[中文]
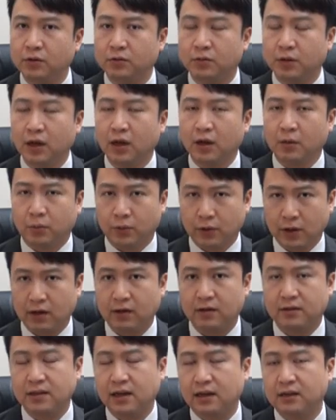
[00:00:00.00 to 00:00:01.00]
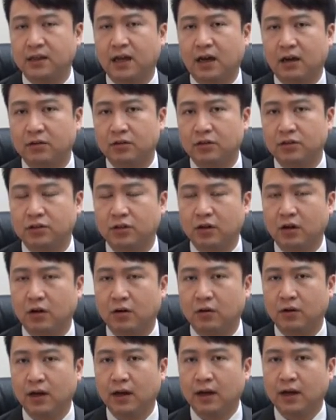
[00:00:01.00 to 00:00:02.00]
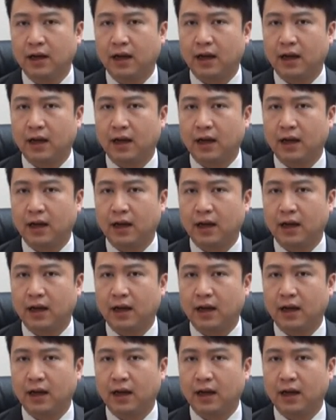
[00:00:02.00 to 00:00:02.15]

率不断上调的时候，